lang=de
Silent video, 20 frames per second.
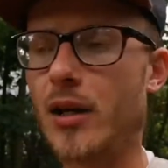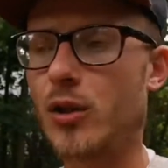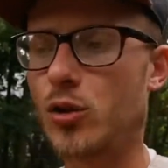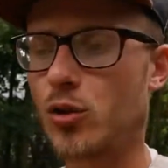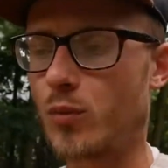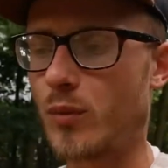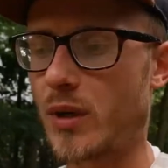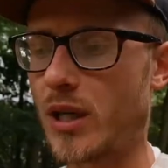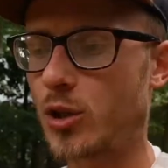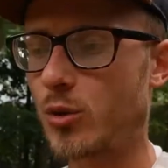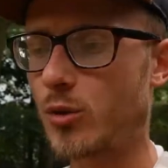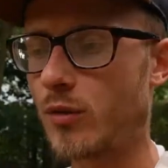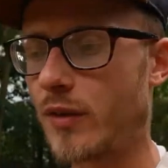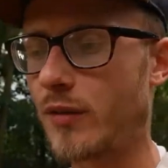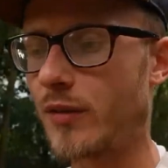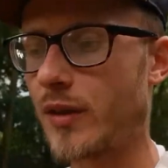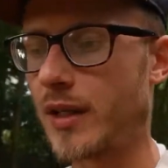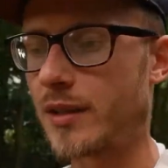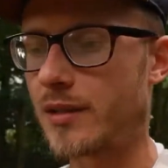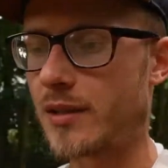Zum Beispiel,
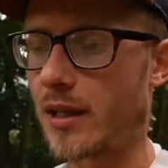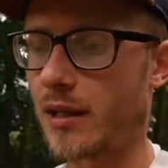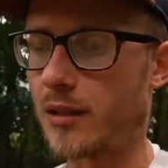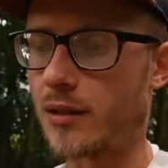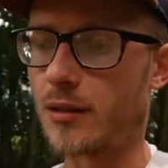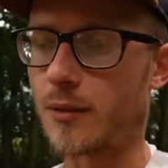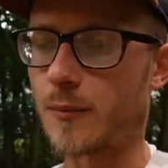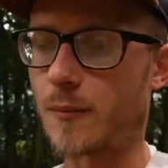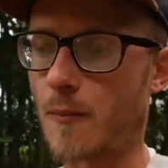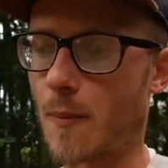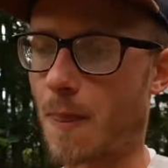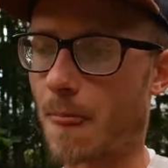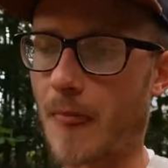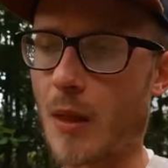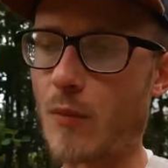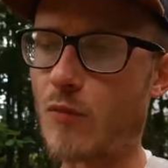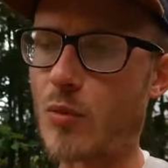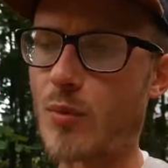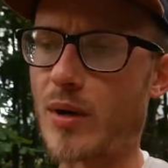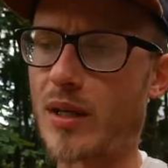wenn wir jetzt eine,
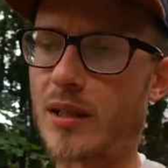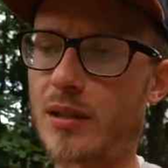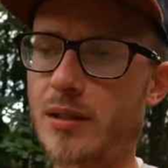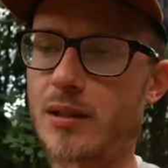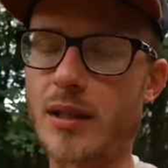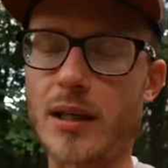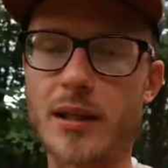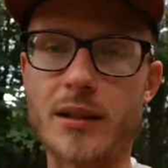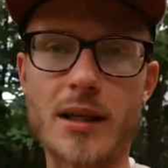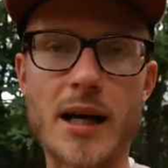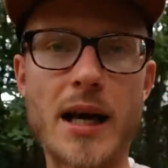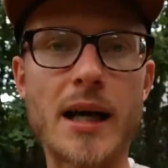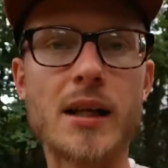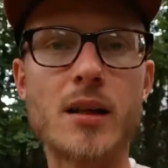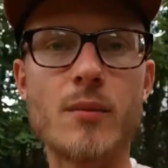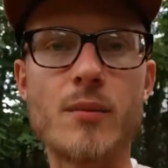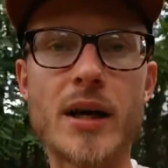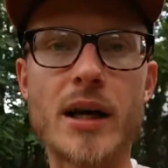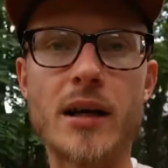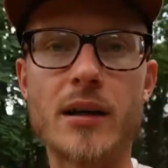nehmen wir mal jetzt eine
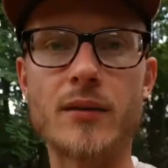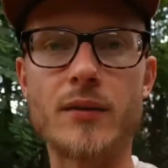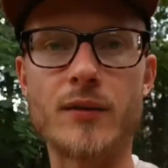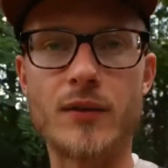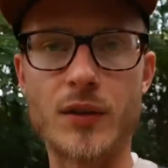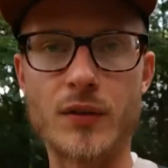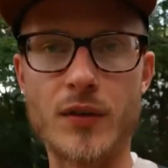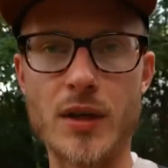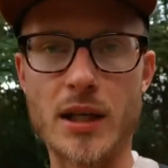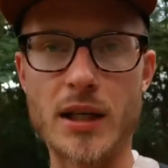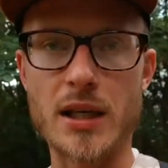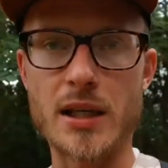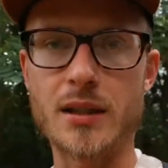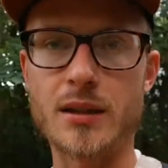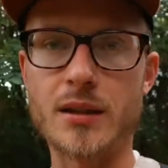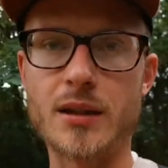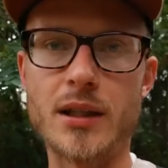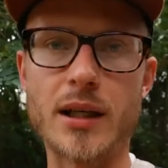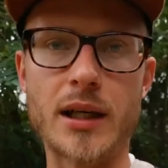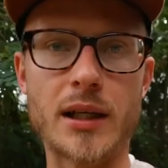Heidelbeere, wir
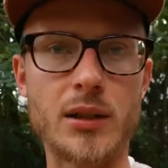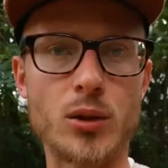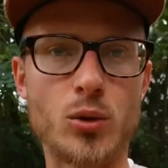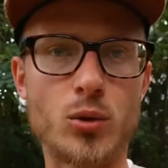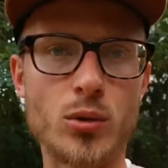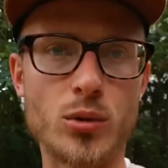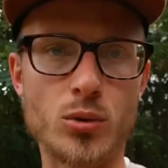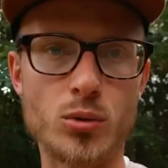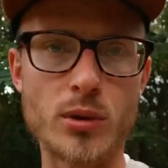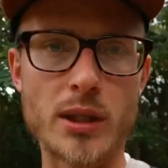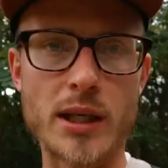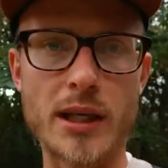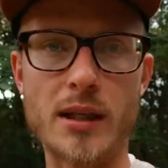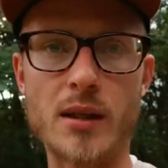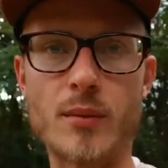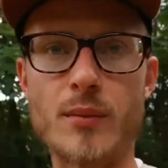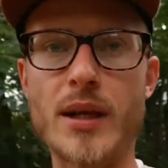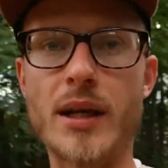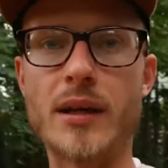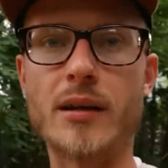vergleichen hier eine
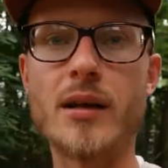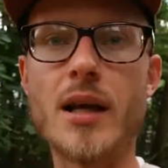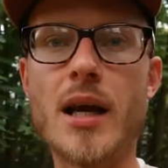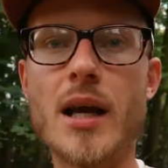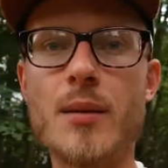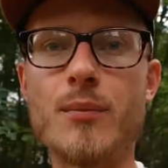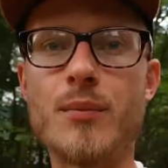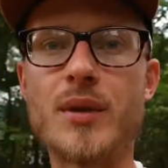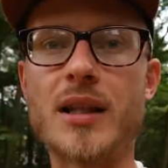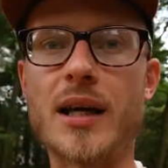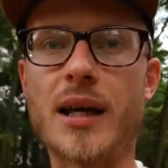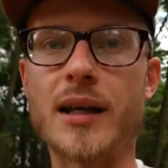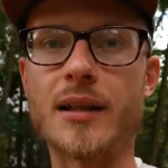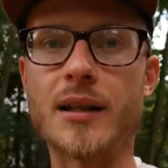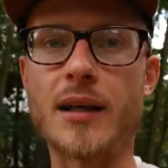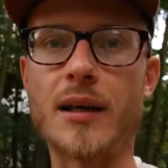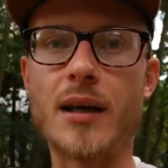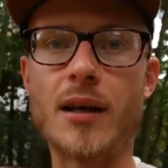Kulturheidelbeere mit einer